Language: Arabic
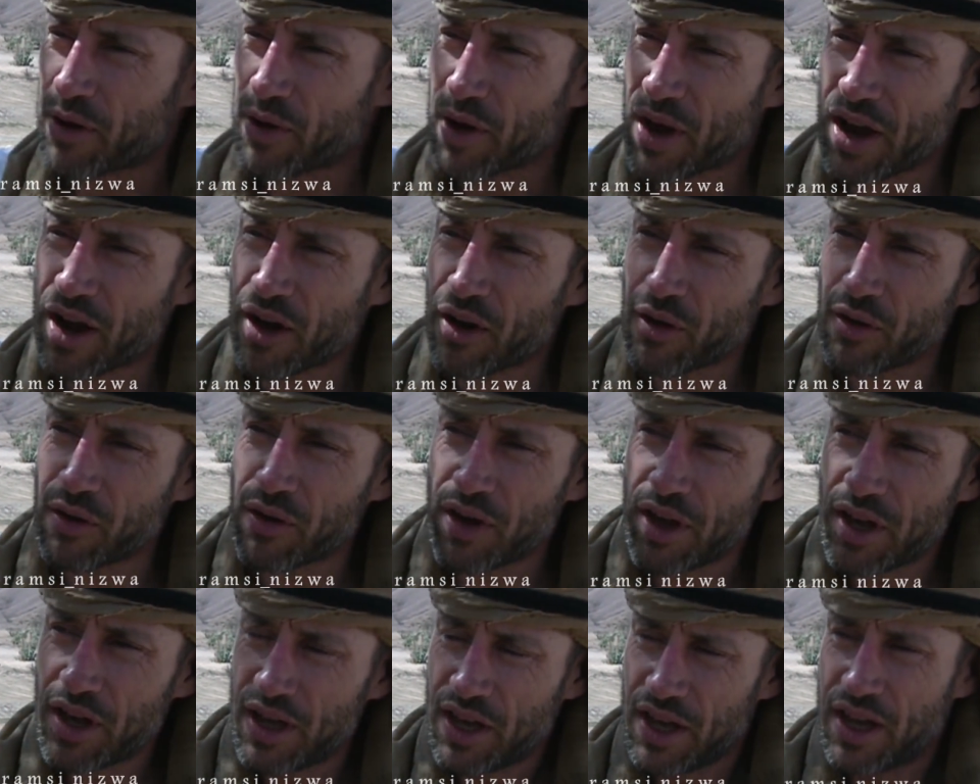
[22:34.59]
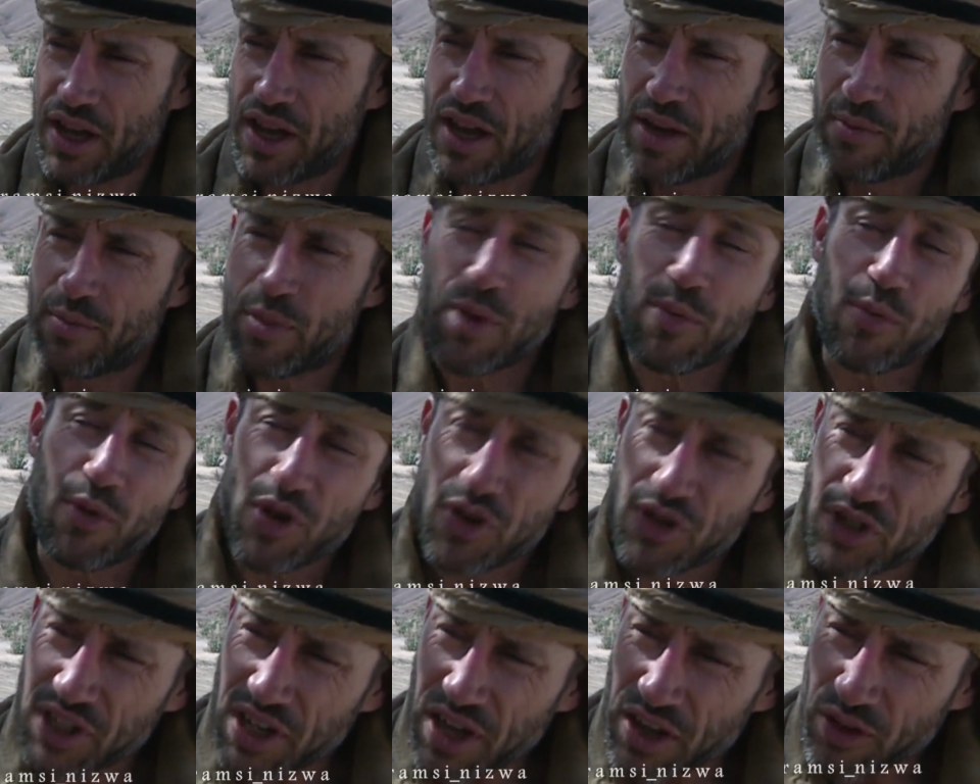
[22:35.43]
إلى البئر القديمة
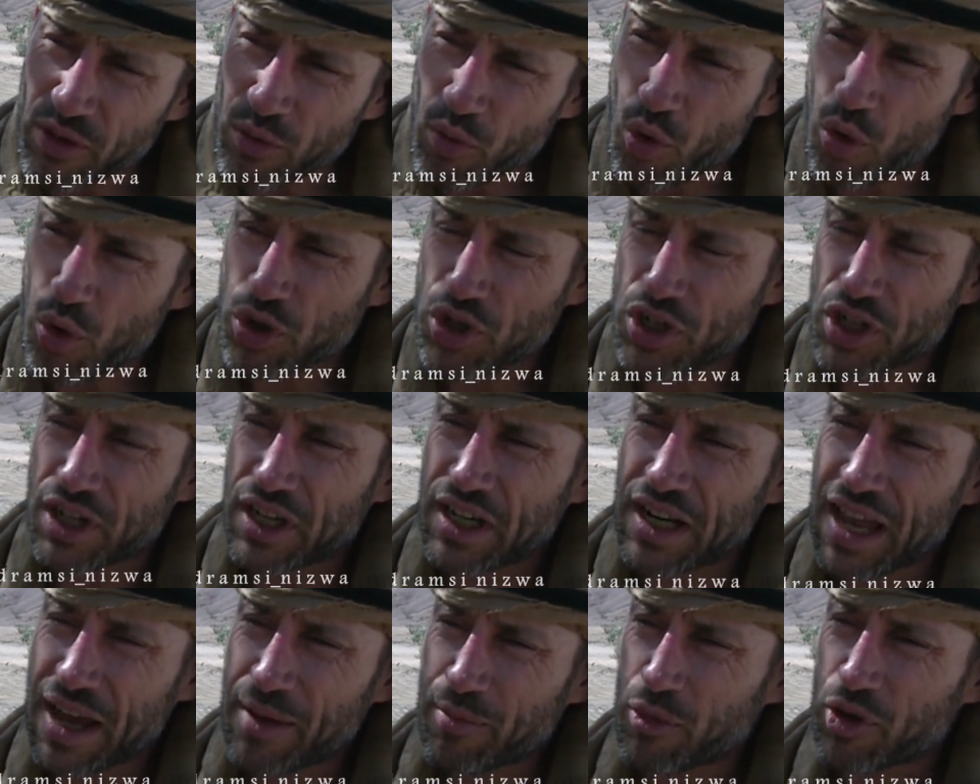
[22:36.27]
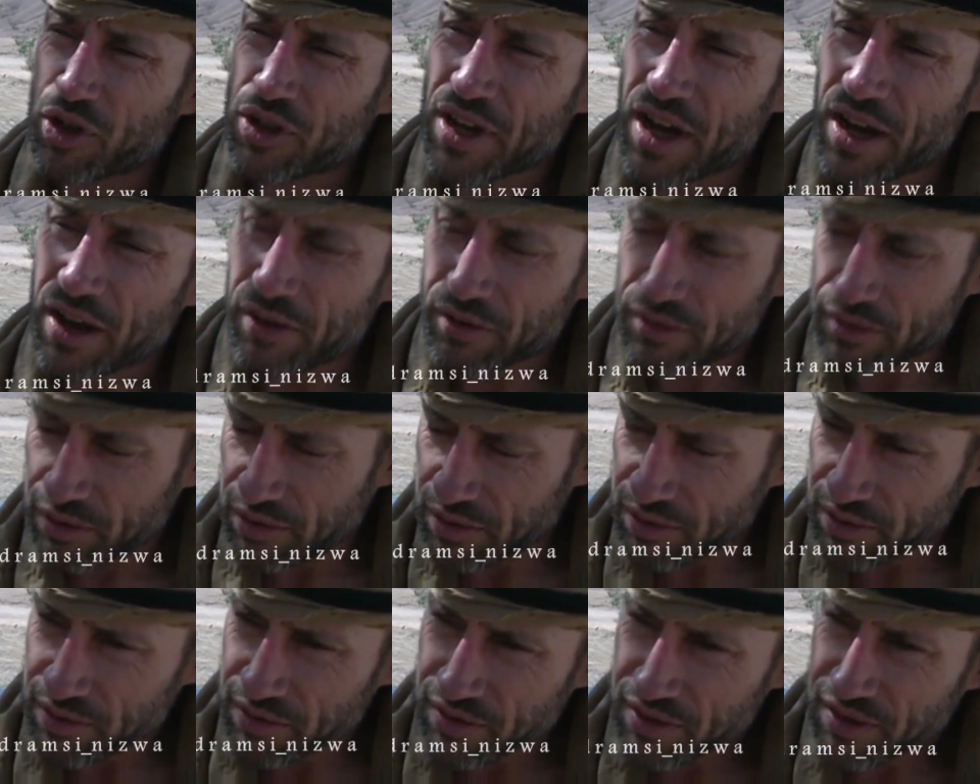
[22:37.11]
وكيف كان الناس ينزلون إلى
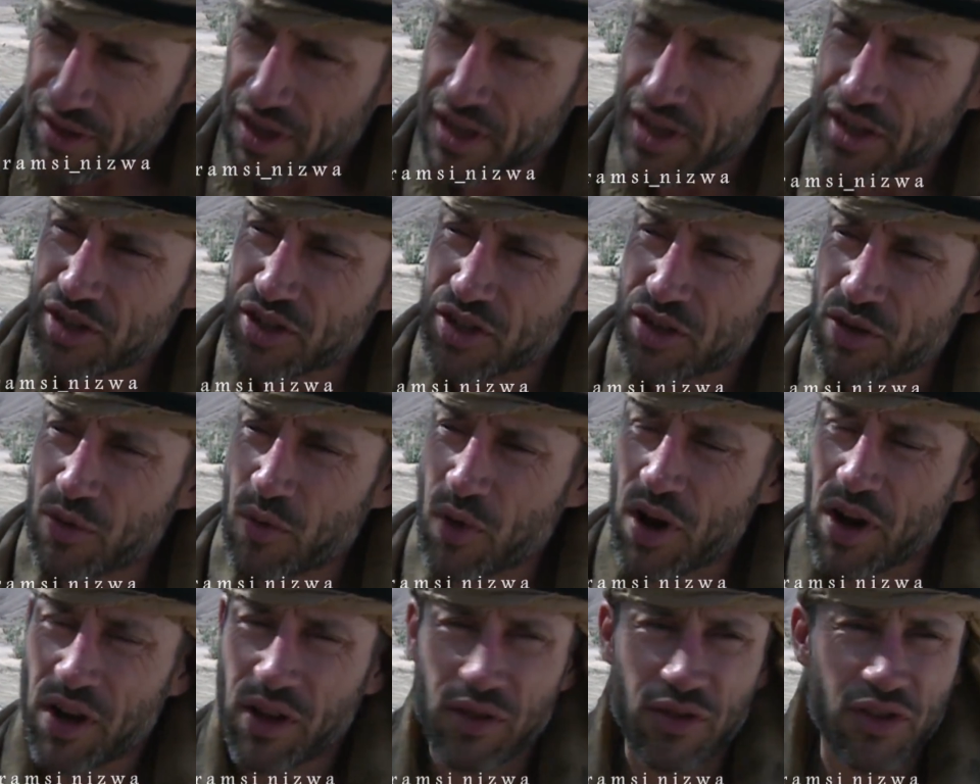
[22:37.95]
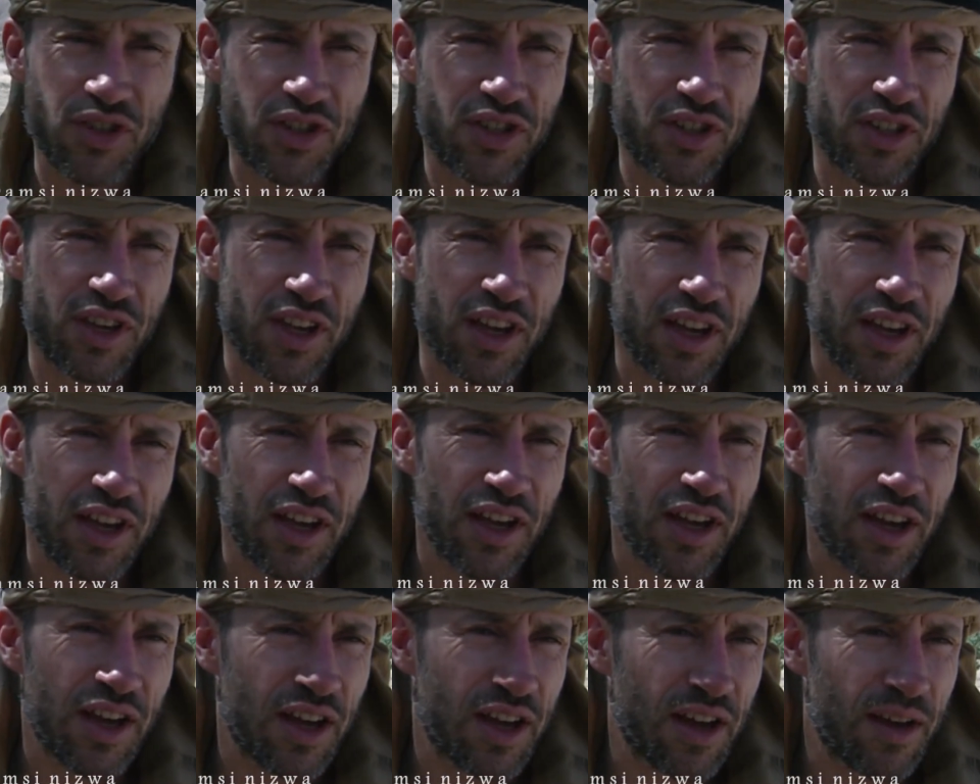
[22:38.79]
البئر للحصول على الماء في هذا
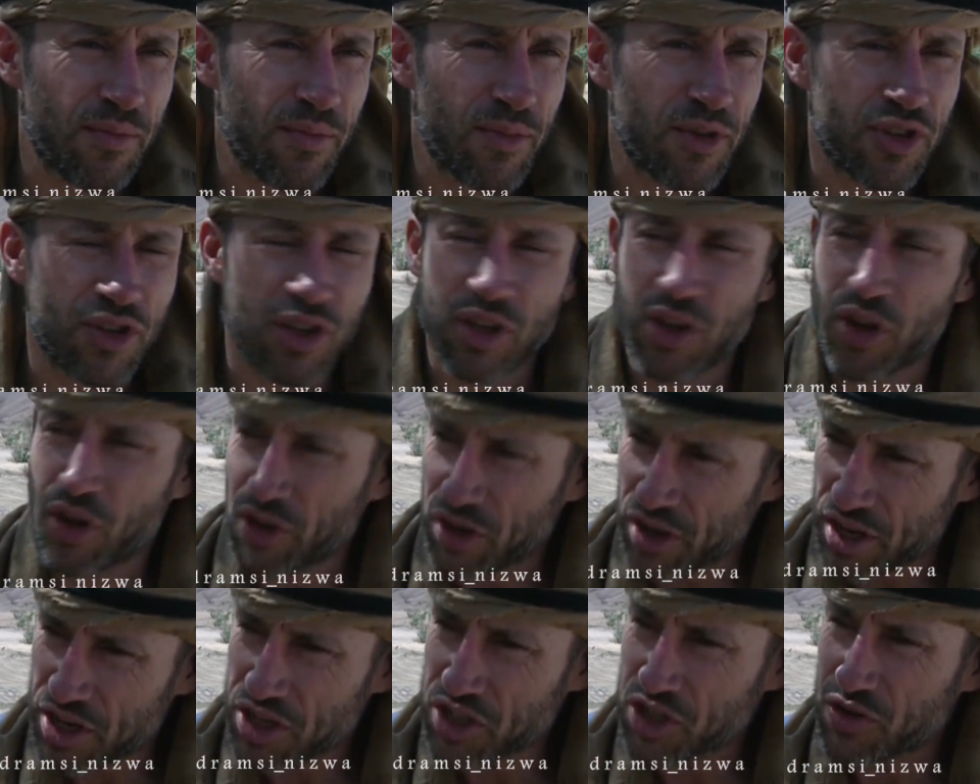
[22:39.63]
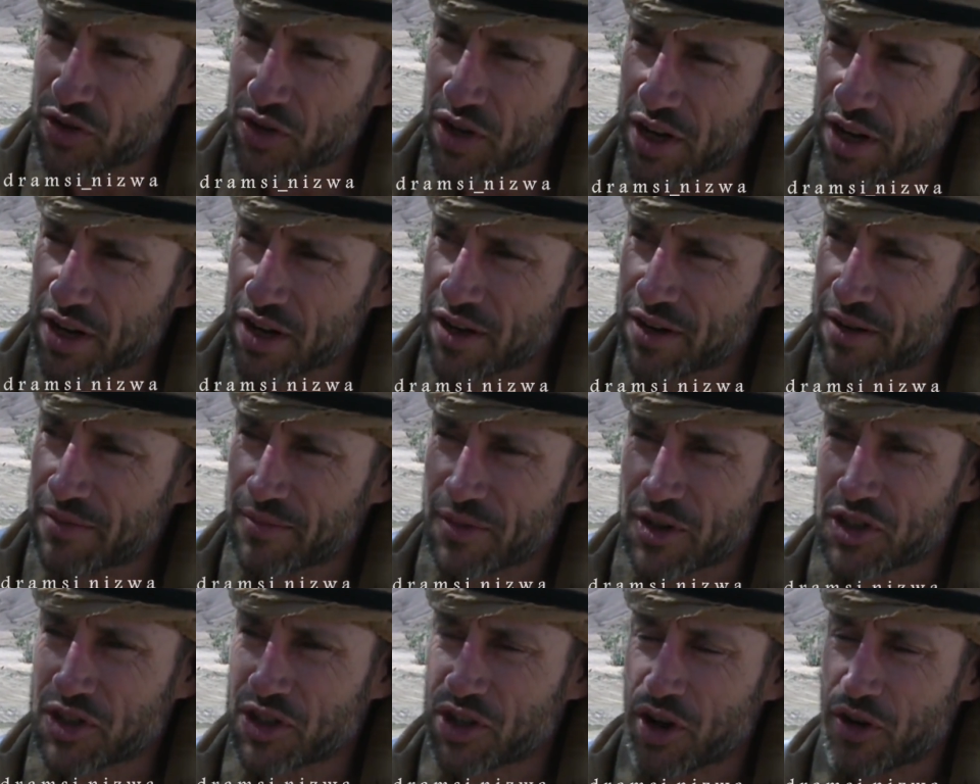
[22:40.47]
المكان تجد الكثير من
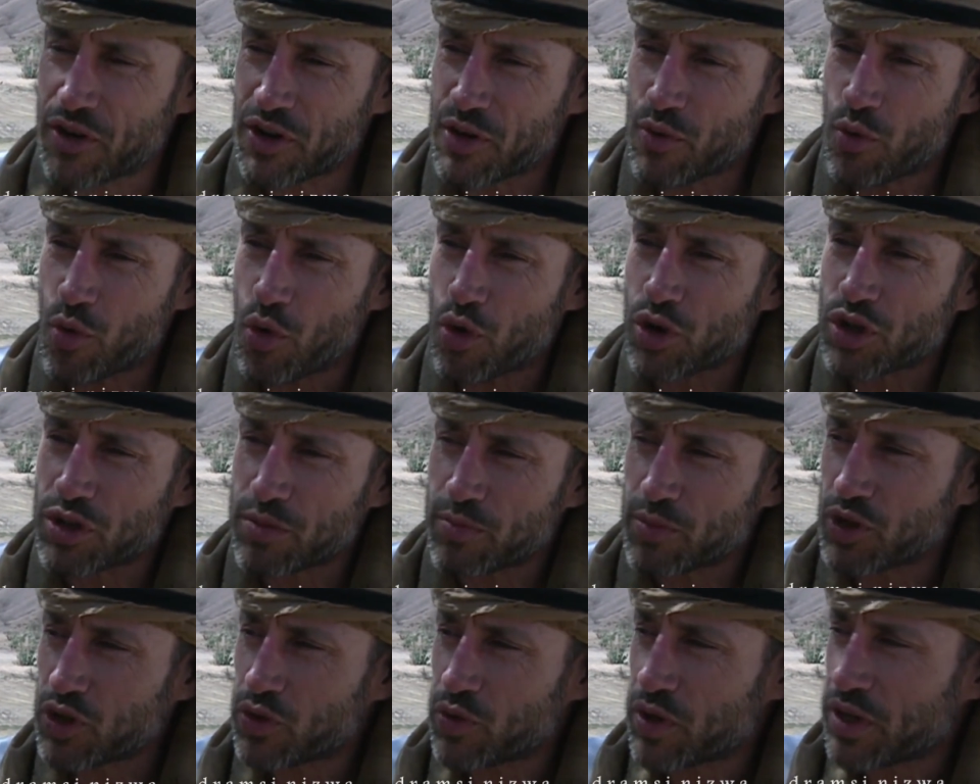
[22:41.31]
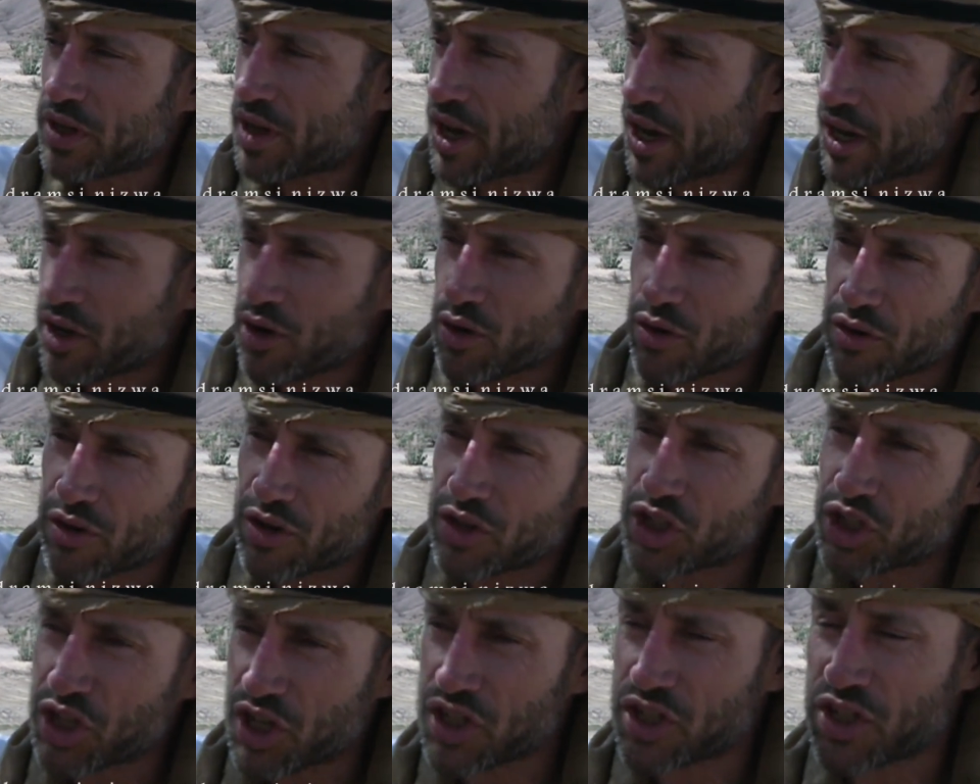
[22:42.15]
التاريخ وهنا تجد الماء
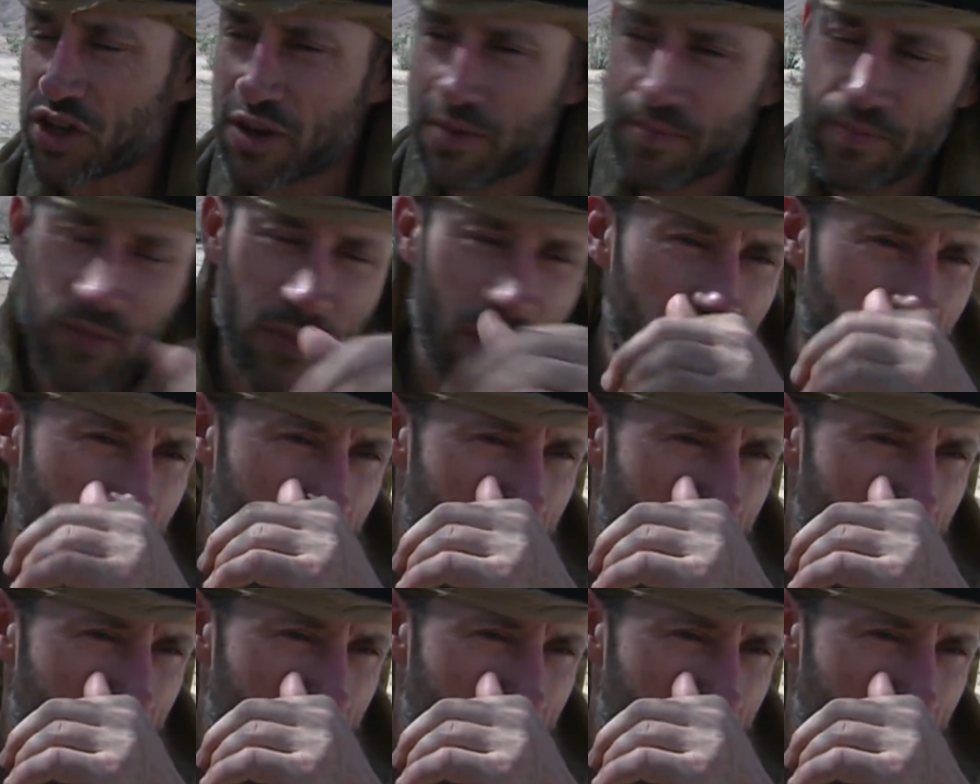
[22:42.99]
الطبيعي